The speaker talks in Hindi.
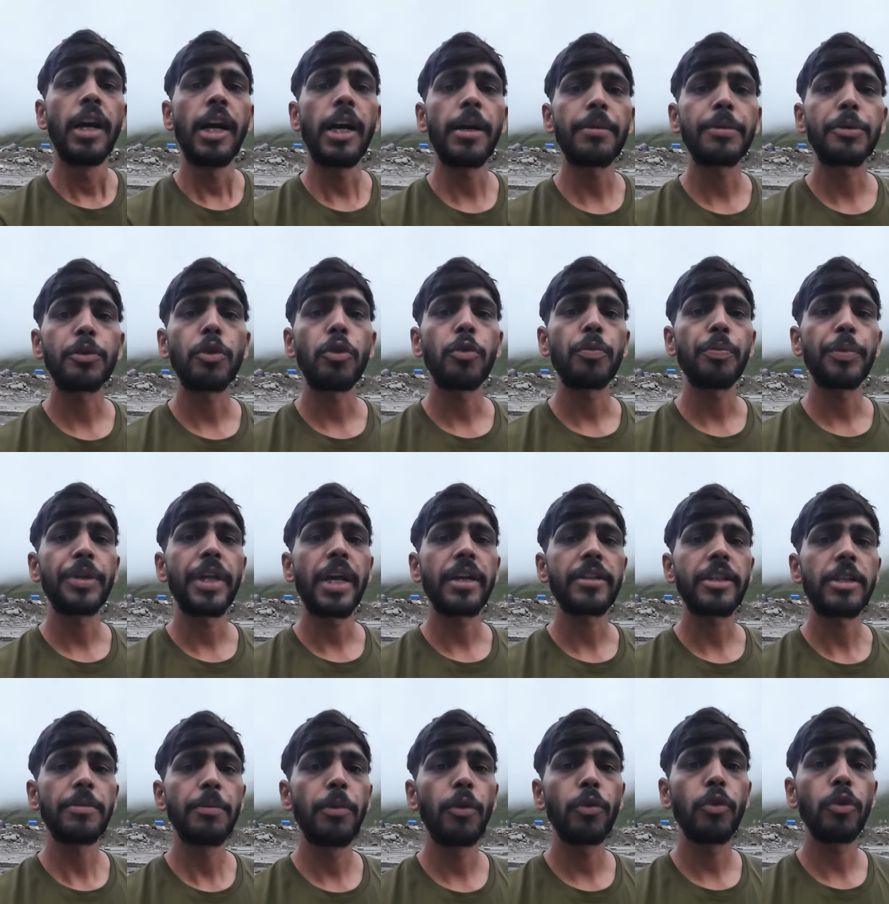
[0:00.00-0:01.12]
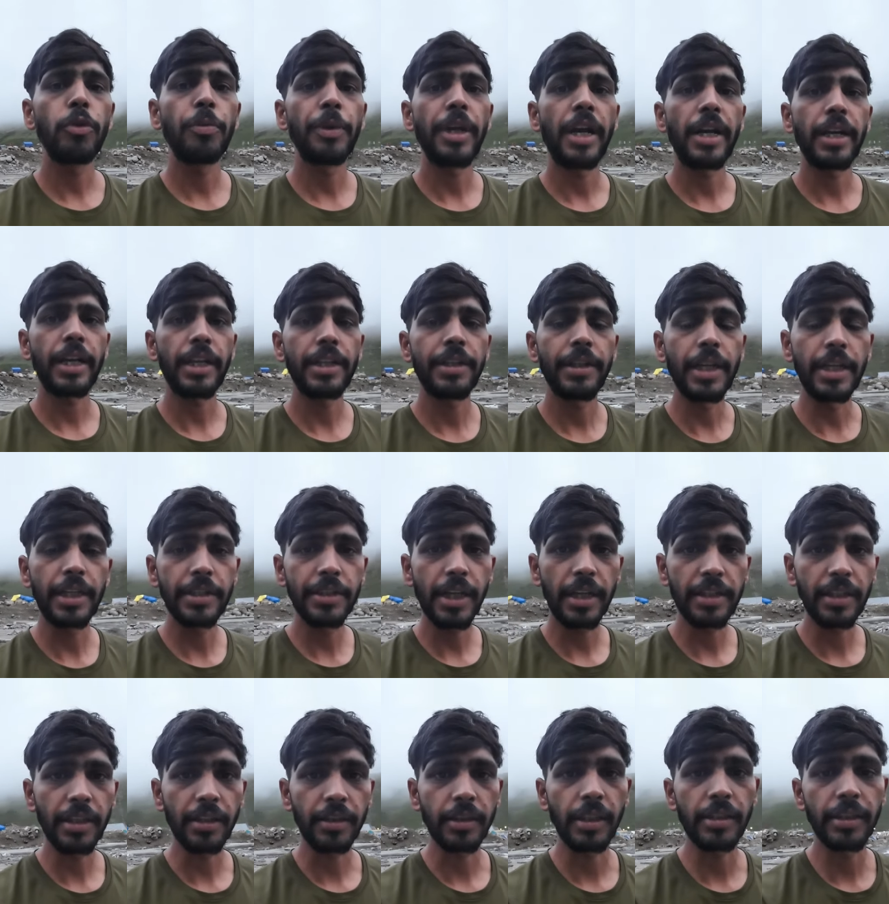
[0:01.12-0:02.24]
आप सोन प्रयाग से बिल्कुल भी आगे नहीं जा
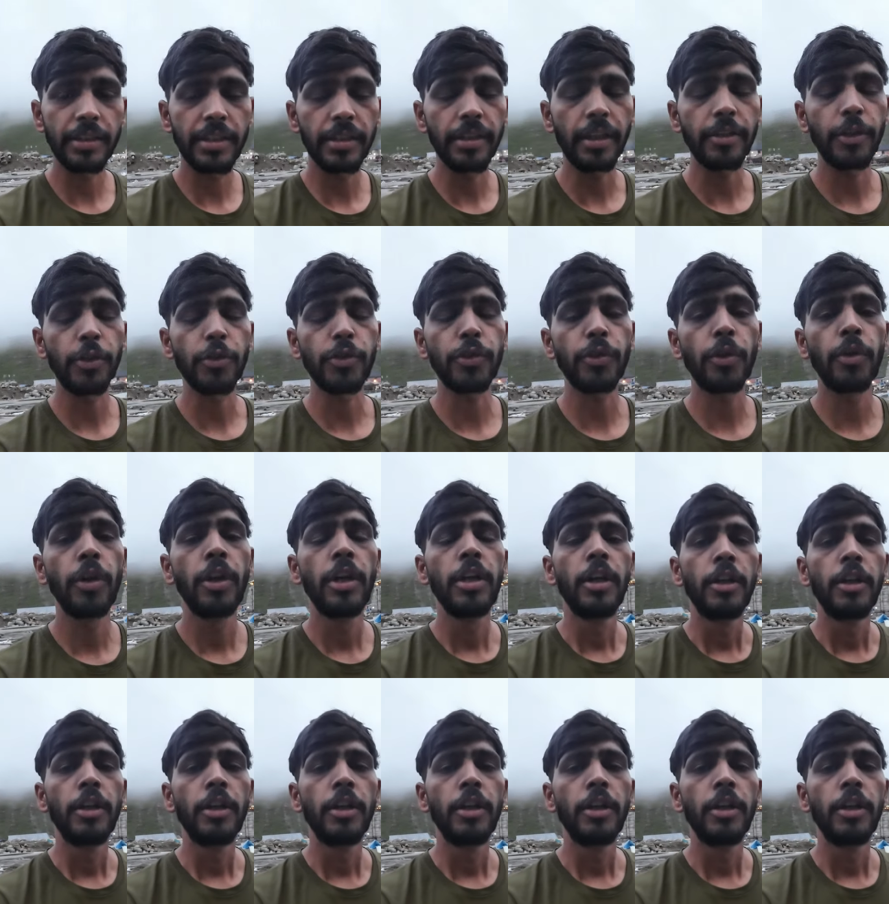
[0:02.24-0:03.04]
सकते जी हाँ दोस्तों